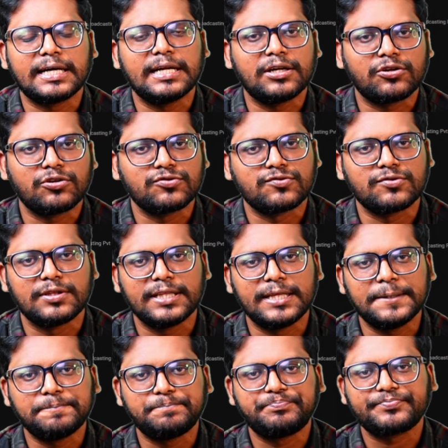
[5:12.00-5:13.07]
కలర్ వస్తుంది
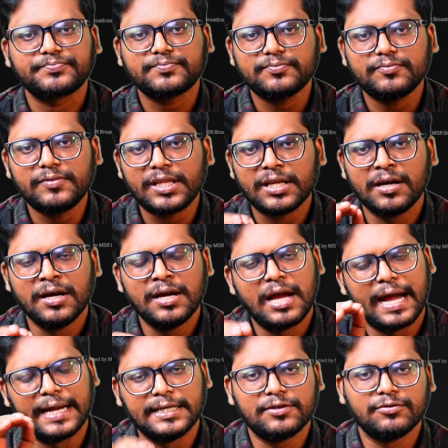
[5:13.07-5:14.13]

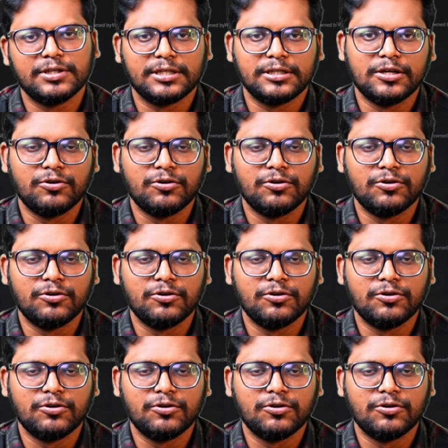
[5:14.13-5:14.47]
అనేటువంటి